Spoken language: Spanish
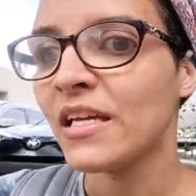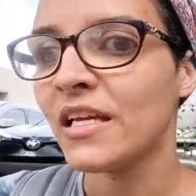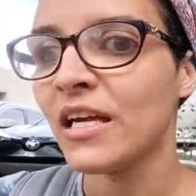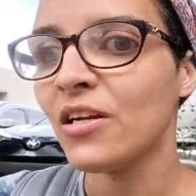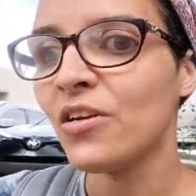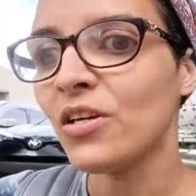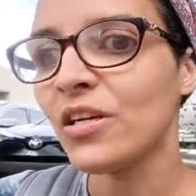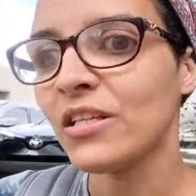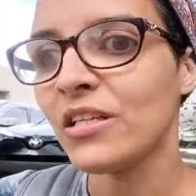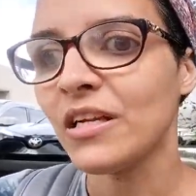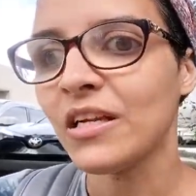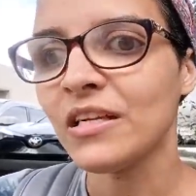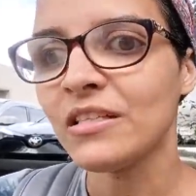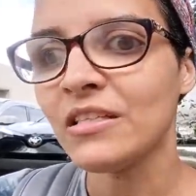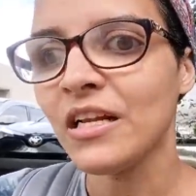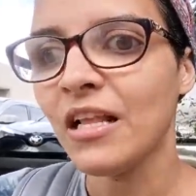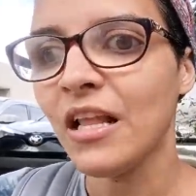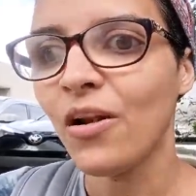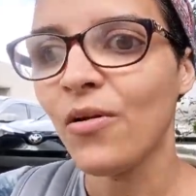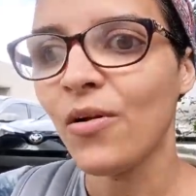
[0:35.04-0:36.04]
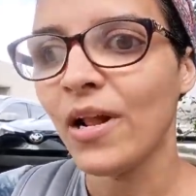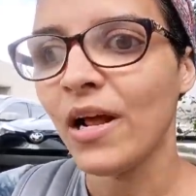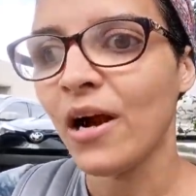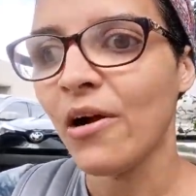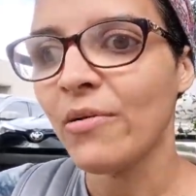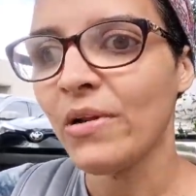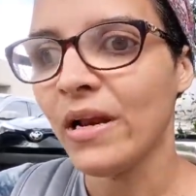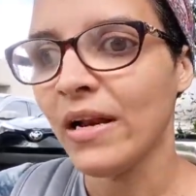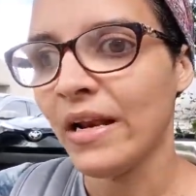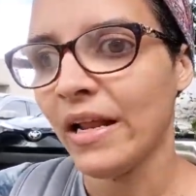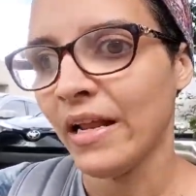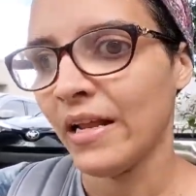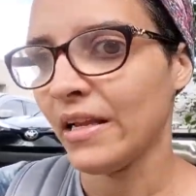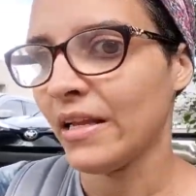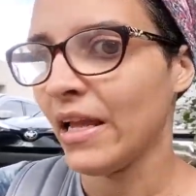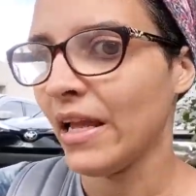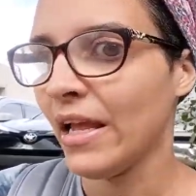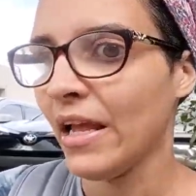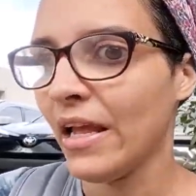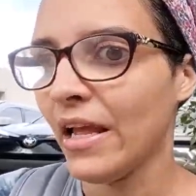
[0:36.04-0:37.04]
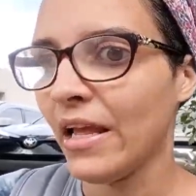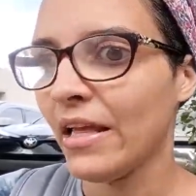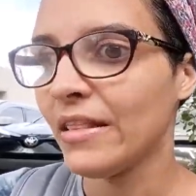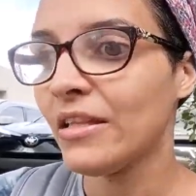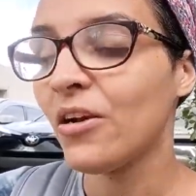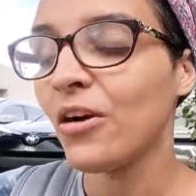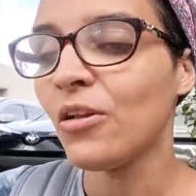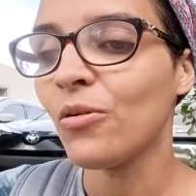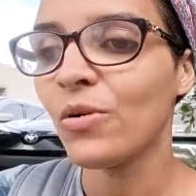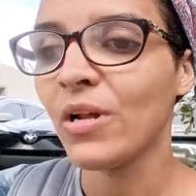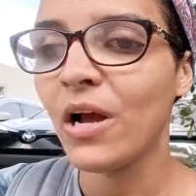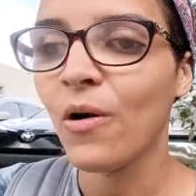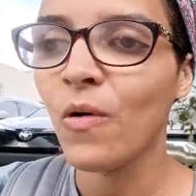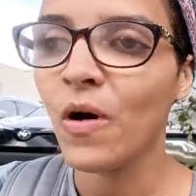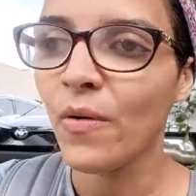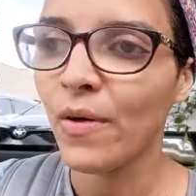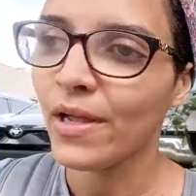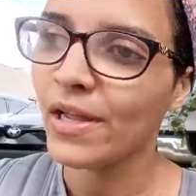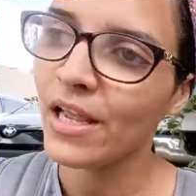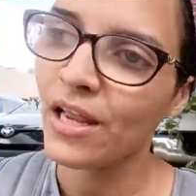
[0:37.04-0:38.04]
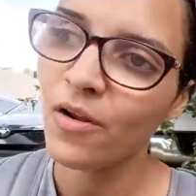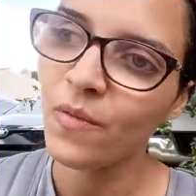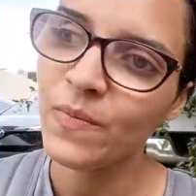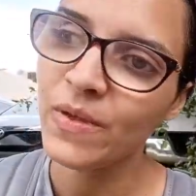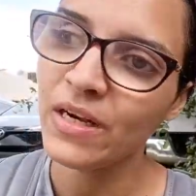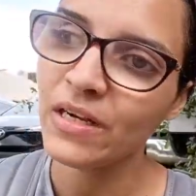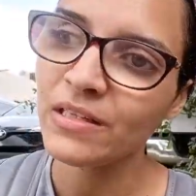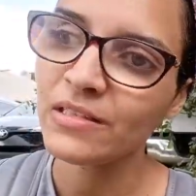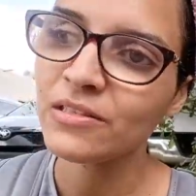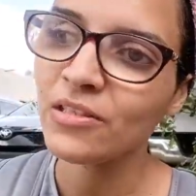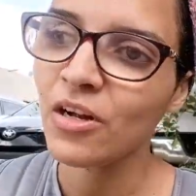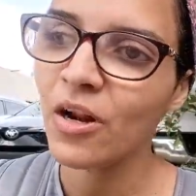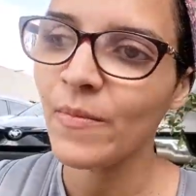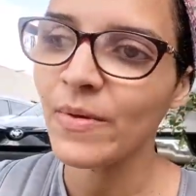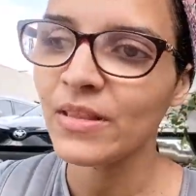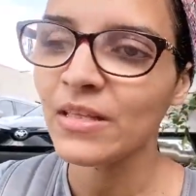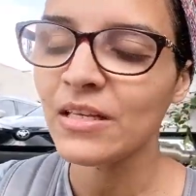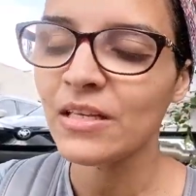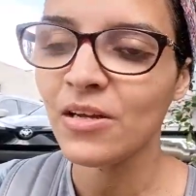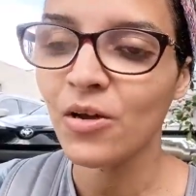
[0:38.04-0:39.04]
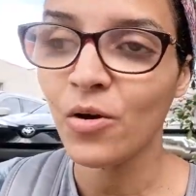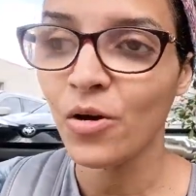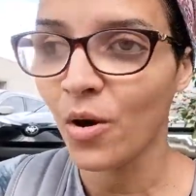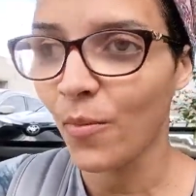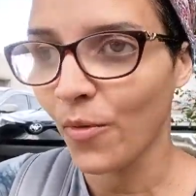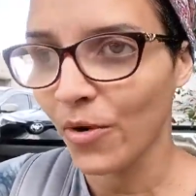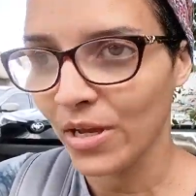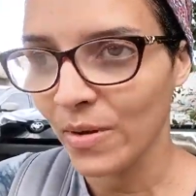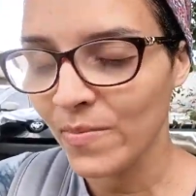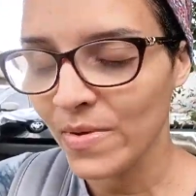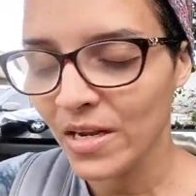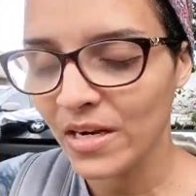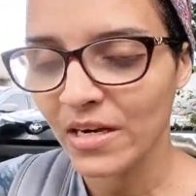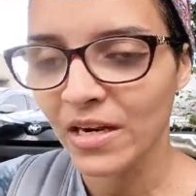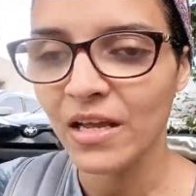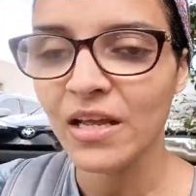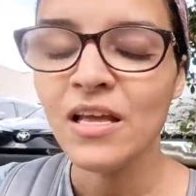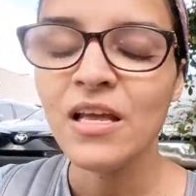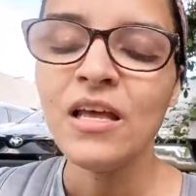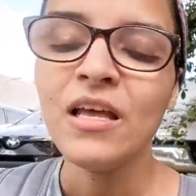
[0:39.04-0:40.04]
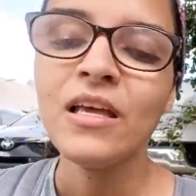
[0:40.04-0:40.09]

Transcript: que no, que tienen que ser a viernes, que digo lunes jueves, que los viernes solamente, uy, como hoy es viernes,